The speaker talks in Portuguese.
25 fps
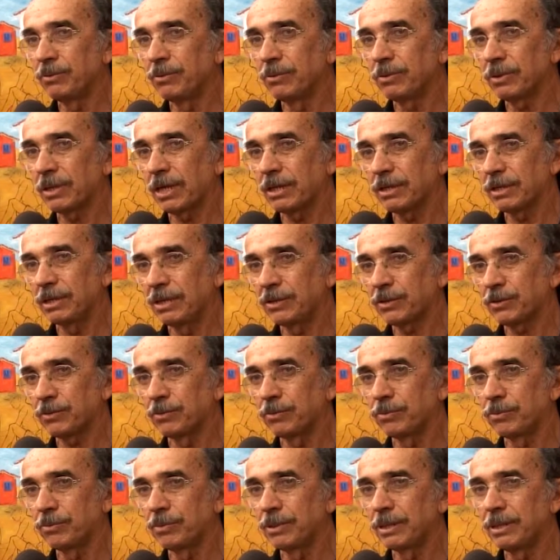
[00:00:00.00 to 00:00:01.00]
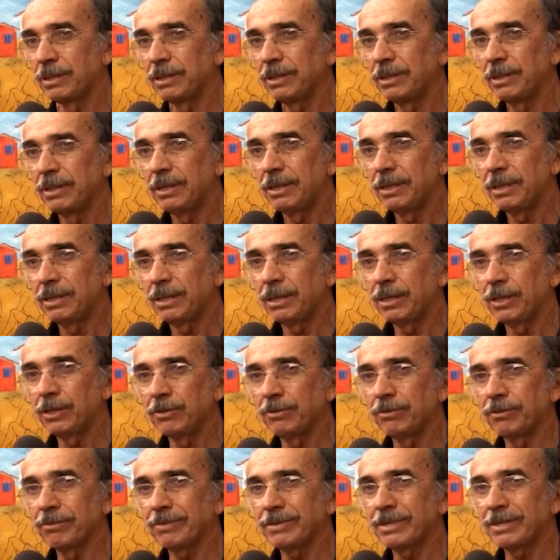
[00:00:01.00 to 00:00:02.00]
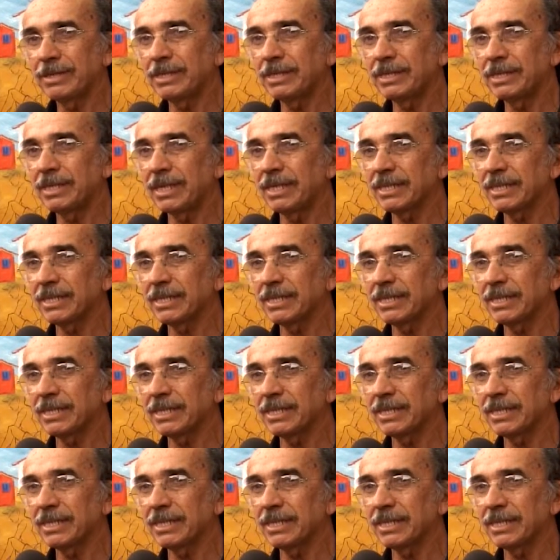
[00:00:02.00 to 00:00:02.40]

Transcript: no caso da escultura, eu quis